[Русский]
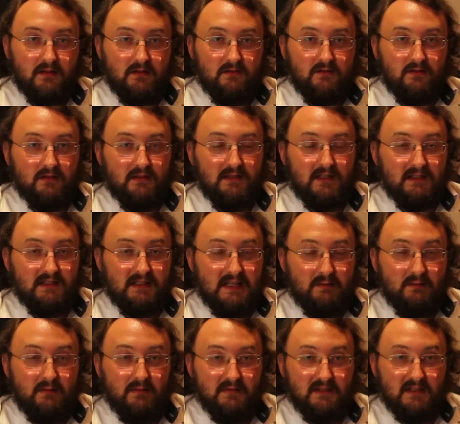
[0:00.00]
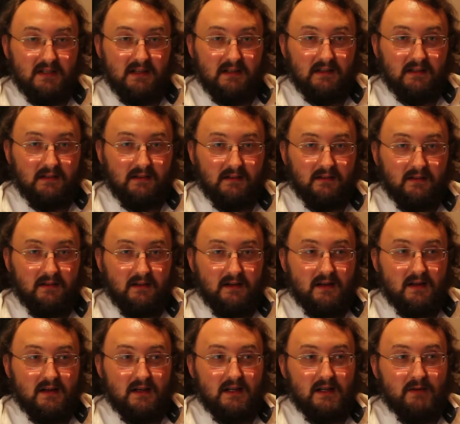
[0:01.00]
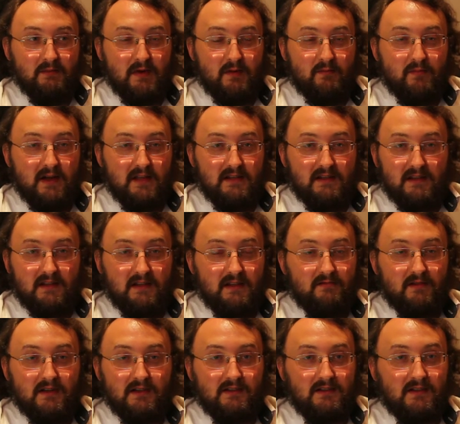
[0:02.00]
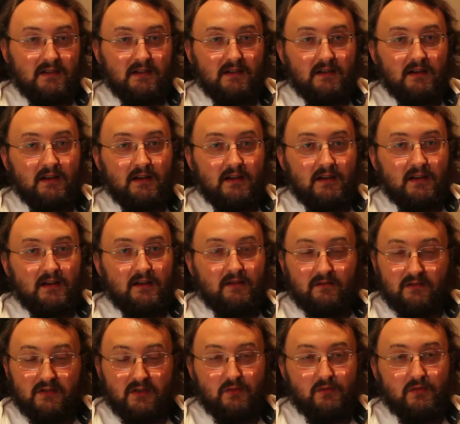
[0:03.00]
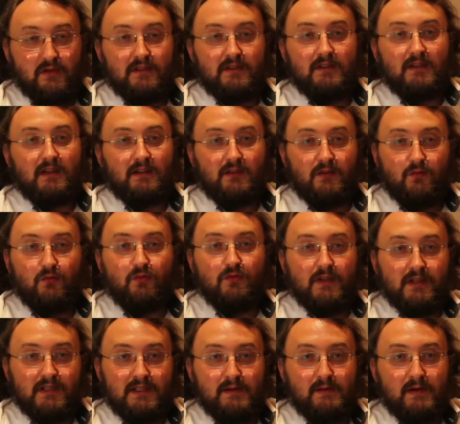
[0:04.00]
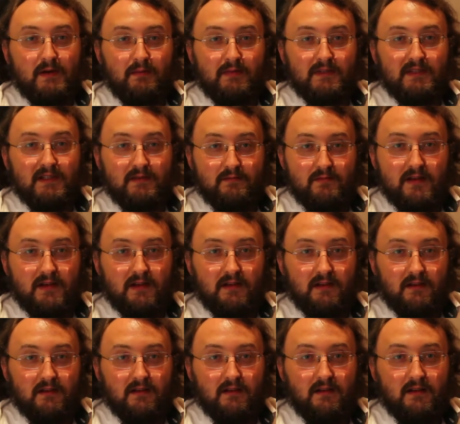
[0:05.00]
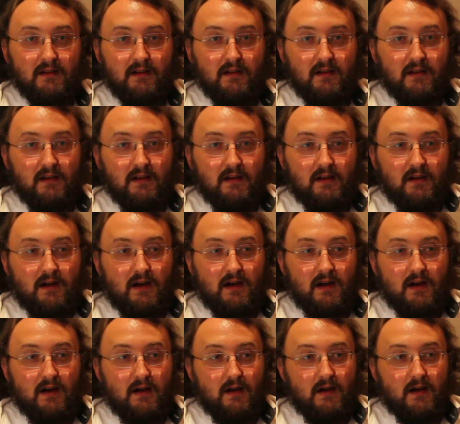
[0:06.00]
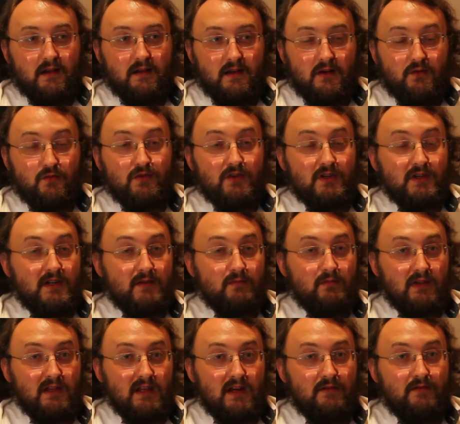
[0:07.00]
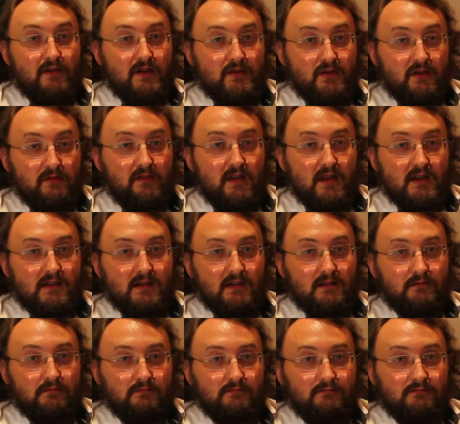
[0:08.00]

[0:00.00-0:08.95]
То есть на самом деле гомеопатия не возникла вдруг из ниоткуда сама по себе, а она уже была в аюрведе.